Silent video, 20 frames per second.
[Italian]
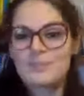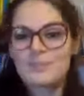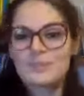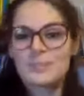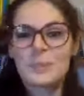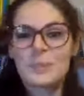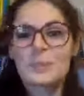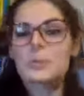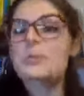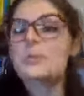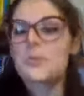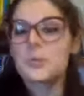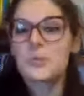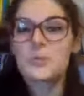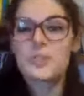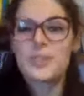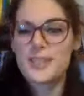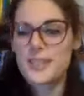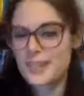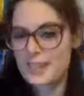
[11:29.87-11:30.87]
molto
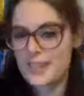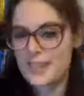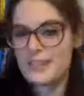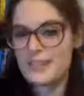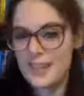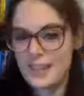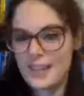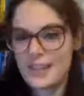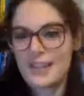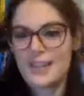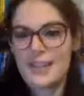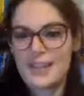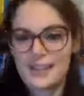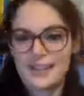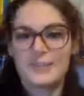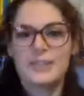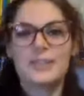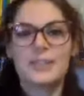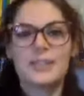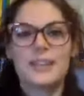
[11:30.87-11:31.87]
suggestiva anche,
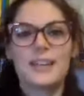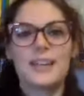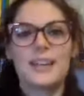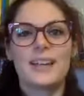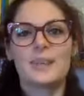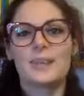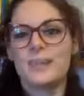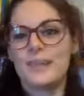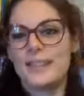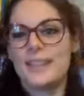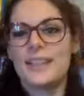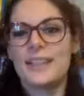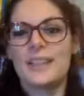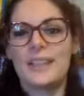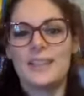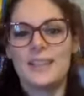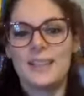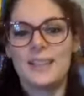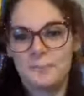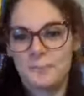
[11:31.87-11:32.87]
devo dire,
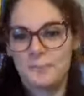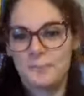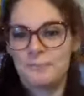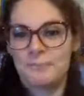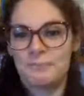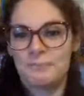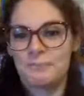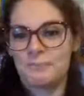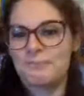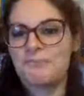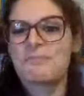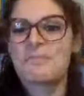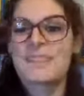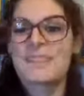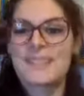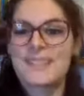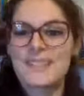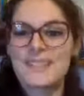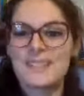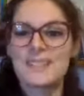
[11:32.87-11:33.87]
quindi
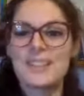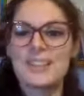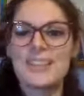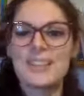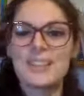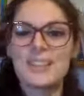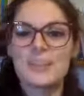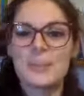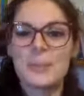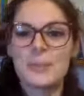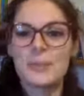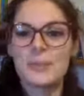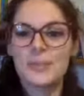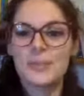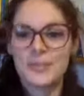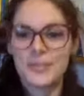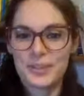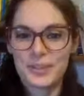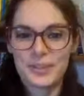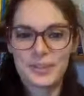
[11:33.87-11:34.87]
se volete dopo vi
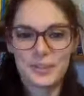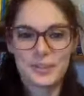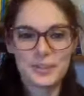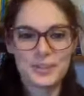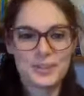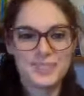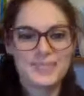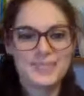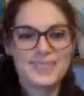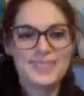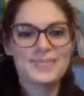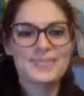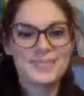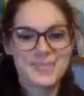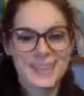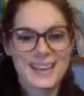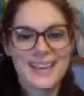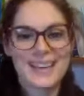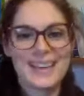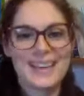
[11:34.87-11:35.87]
invio tutto.
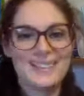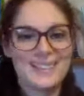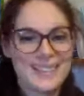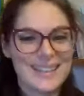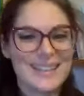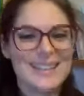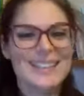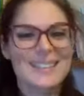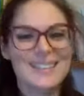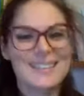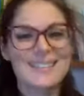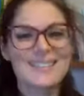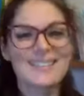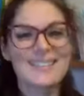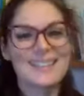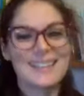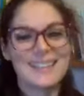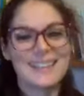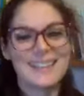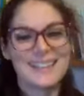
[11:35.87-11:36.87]
Bene, bene, sono
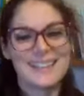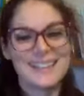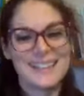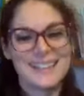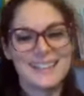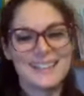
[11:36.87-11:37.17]
contenta.